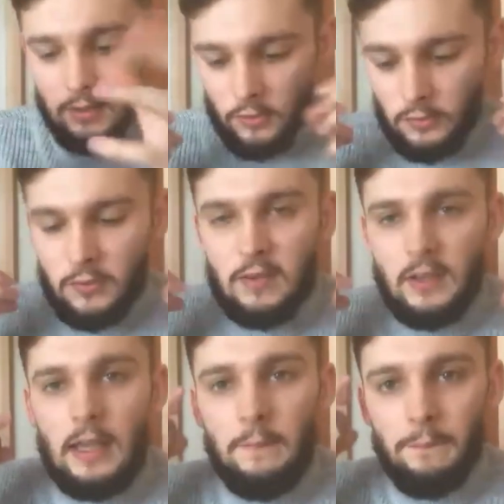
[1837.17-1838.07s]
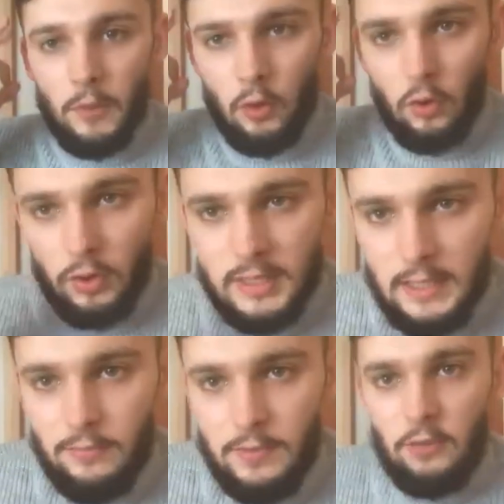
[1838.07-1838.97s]
ce serait le
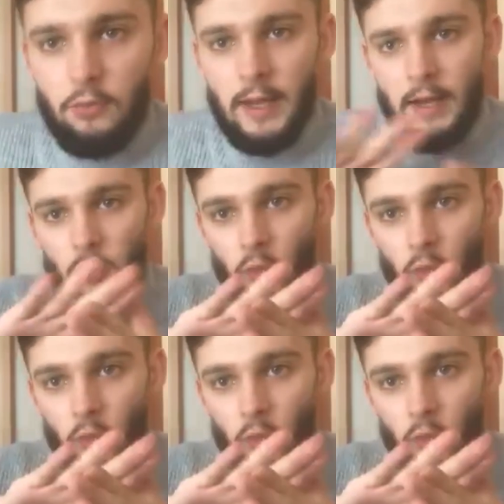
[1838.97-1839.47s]
guide visuel,